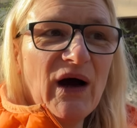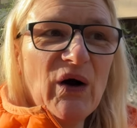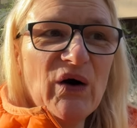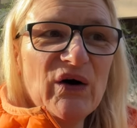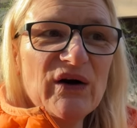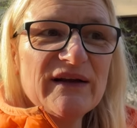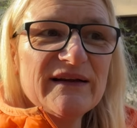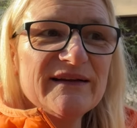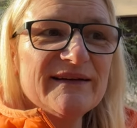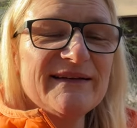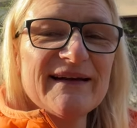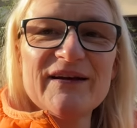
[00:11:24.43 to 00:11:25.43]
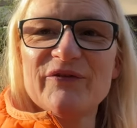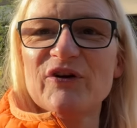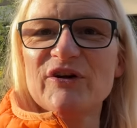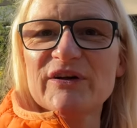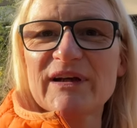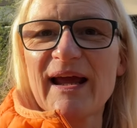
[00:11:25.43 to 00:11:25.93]
Und ich
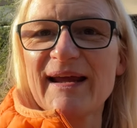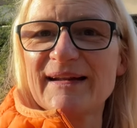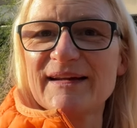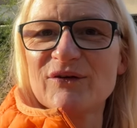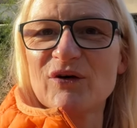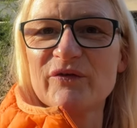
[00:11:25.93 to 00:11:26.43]
wollte euch eigentlich noch